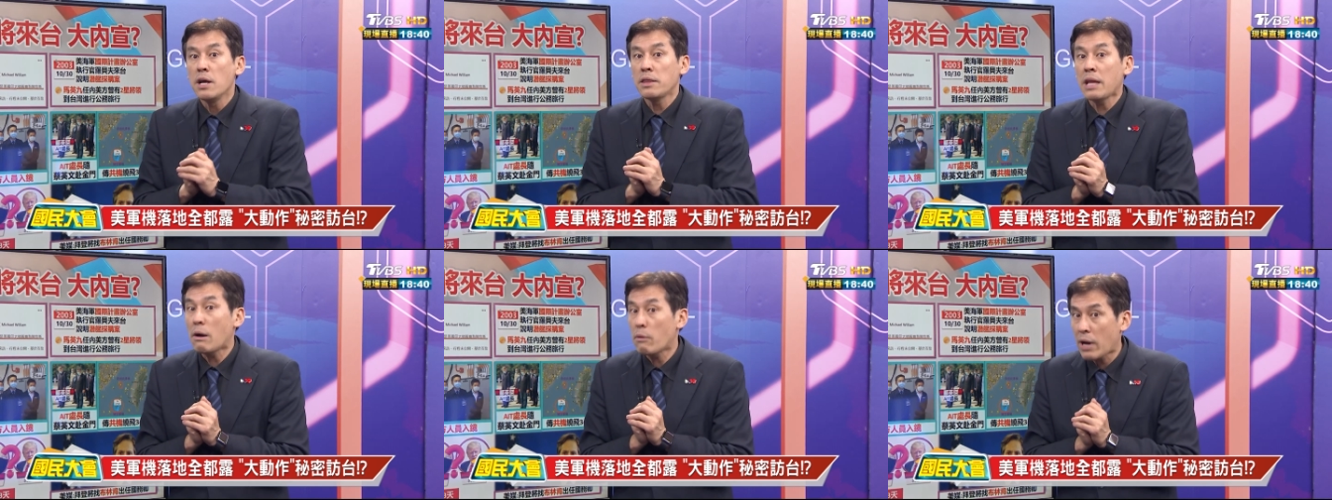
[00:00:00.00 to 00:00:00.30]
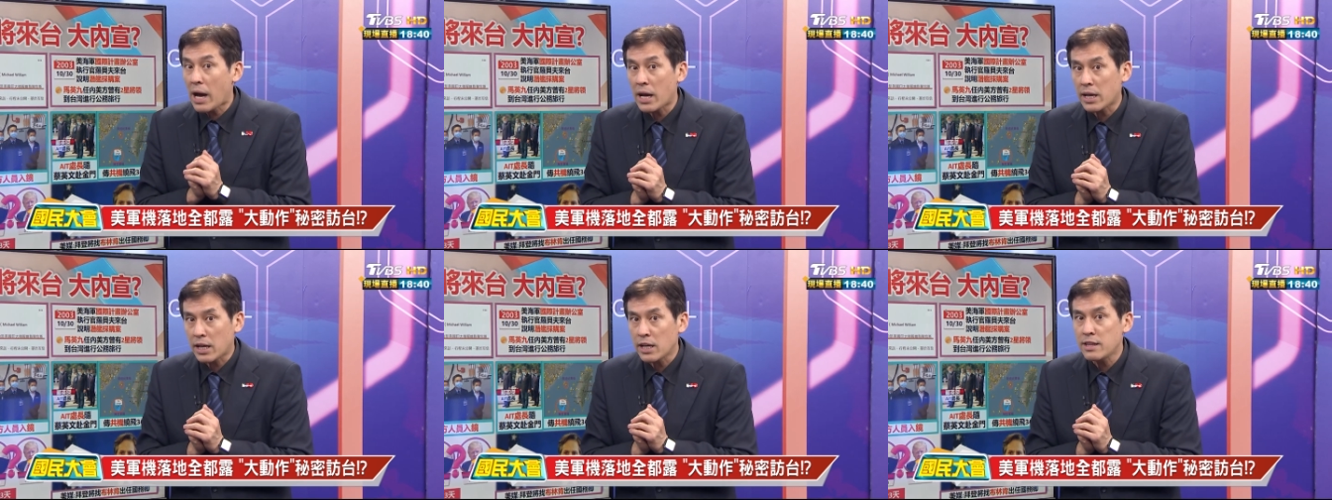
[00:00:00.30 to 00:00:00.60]
那
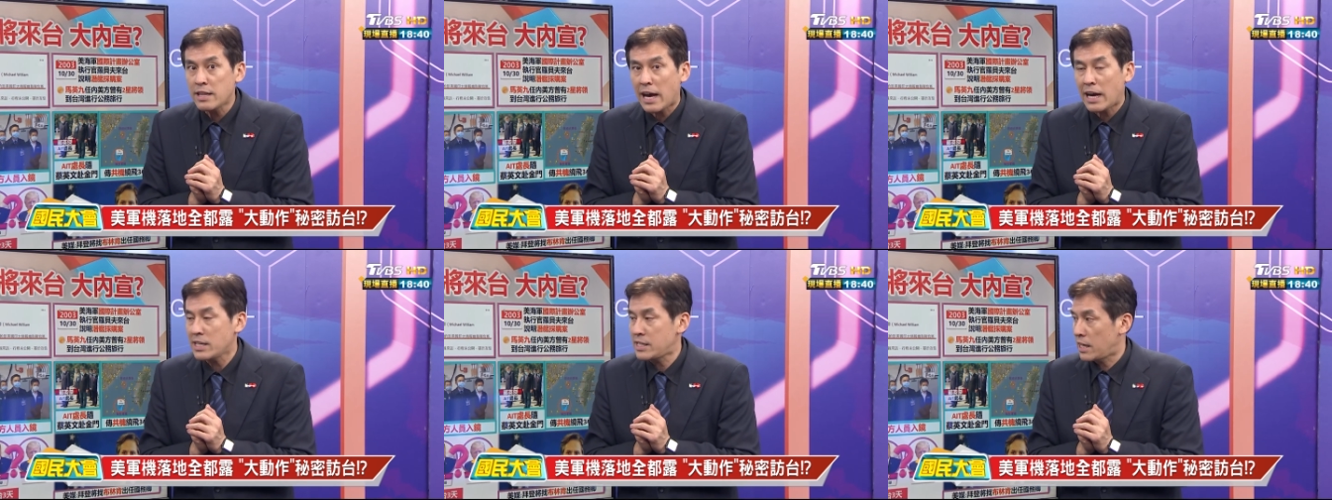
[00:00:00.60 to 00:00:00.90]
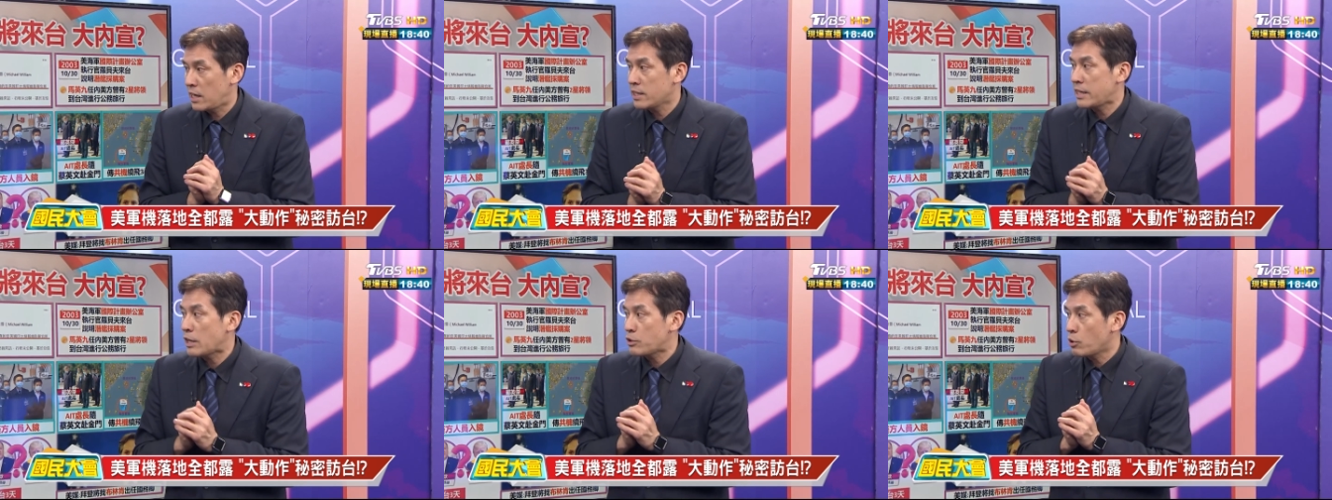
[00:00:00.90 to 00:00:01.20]
我刚刚跟大家
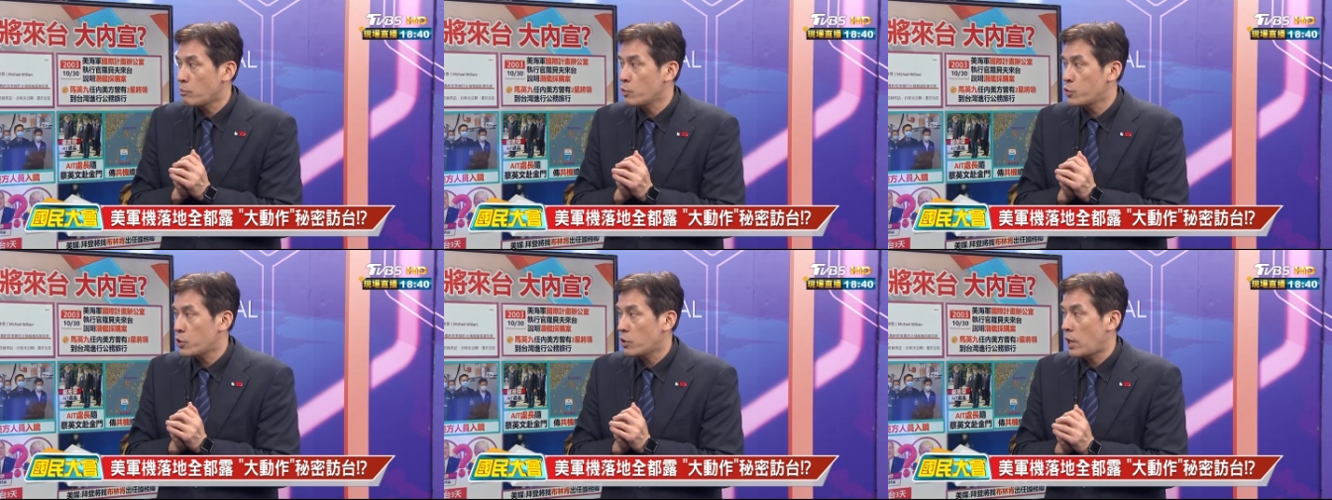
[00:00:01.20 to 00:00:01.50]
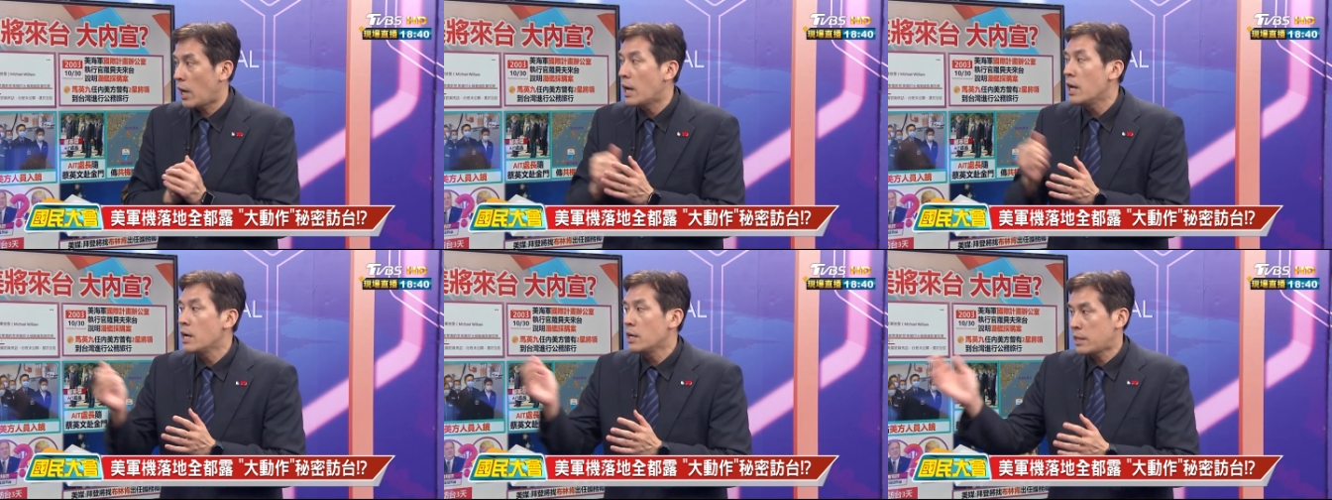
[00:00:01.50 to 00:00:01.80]
讲了，他重不
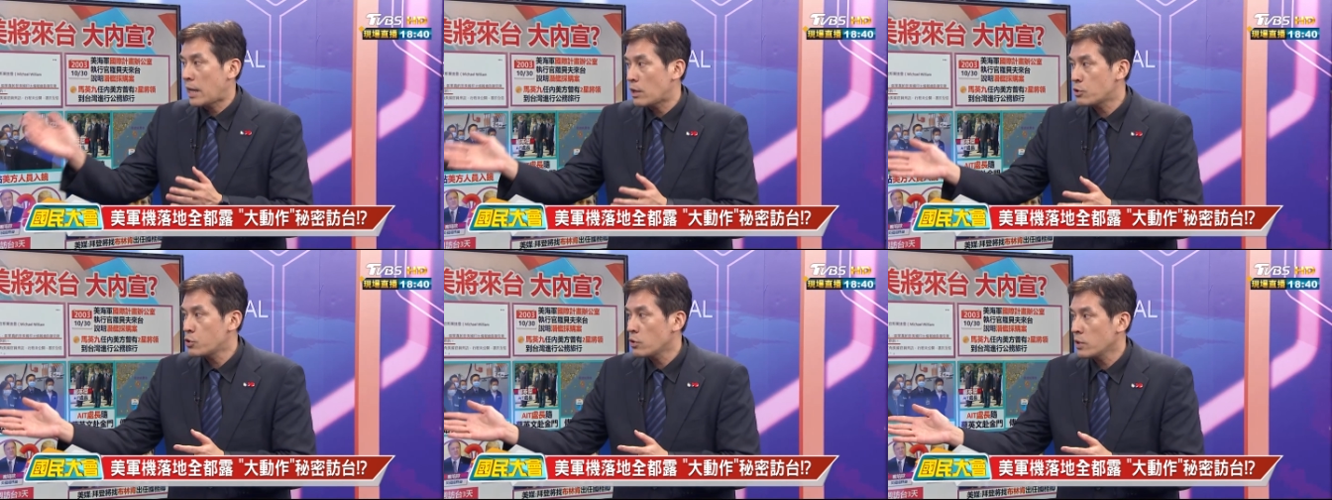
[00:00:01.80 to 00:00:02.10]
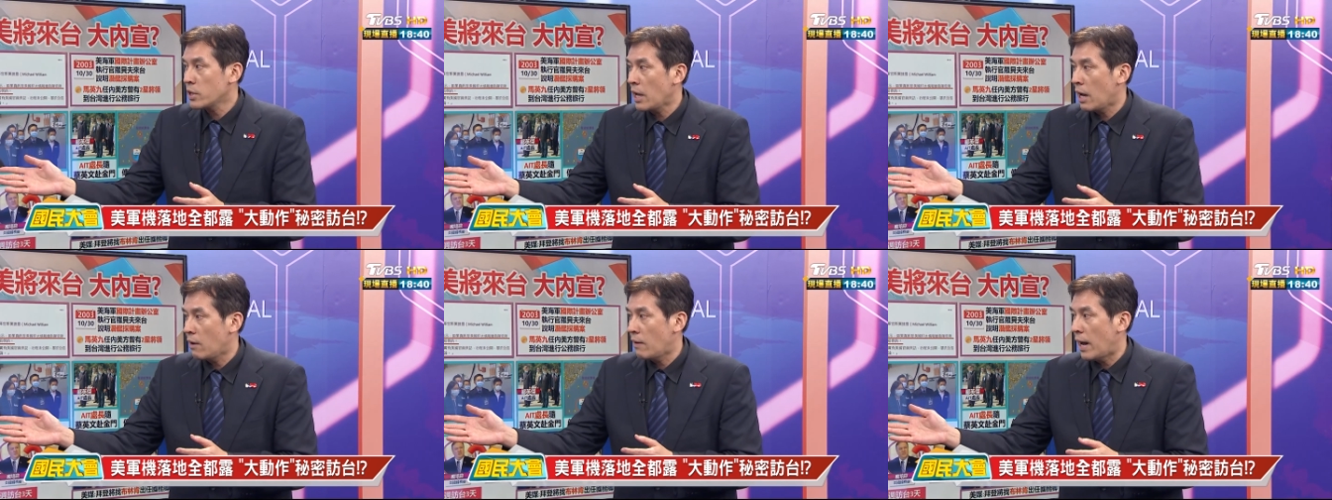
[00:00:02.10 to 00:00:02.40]
重要？他
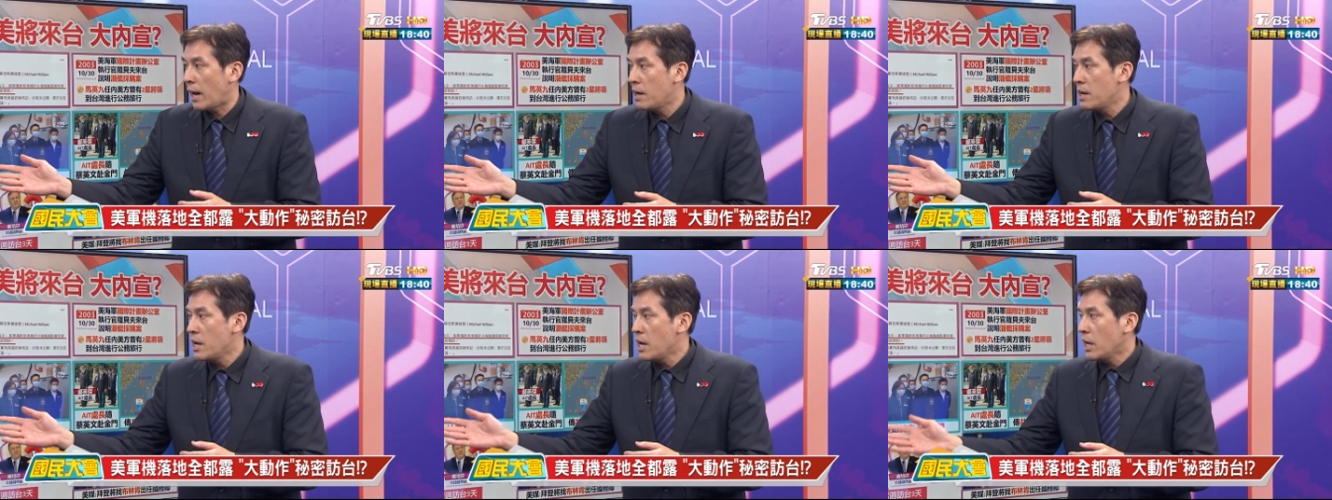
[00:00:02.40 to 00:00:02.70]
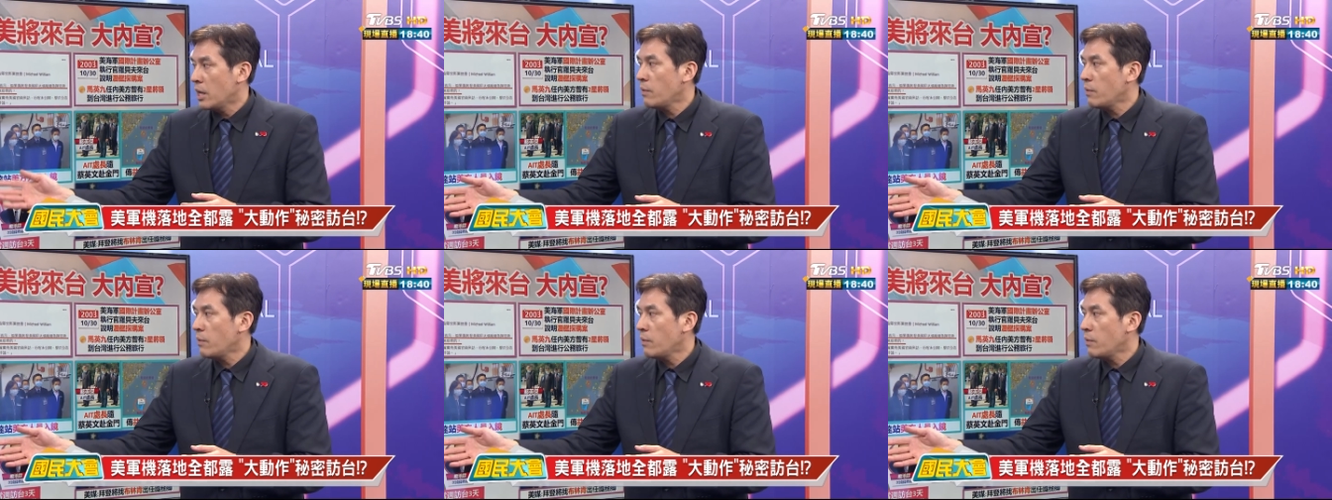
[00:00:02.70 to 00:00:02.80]
重要啊。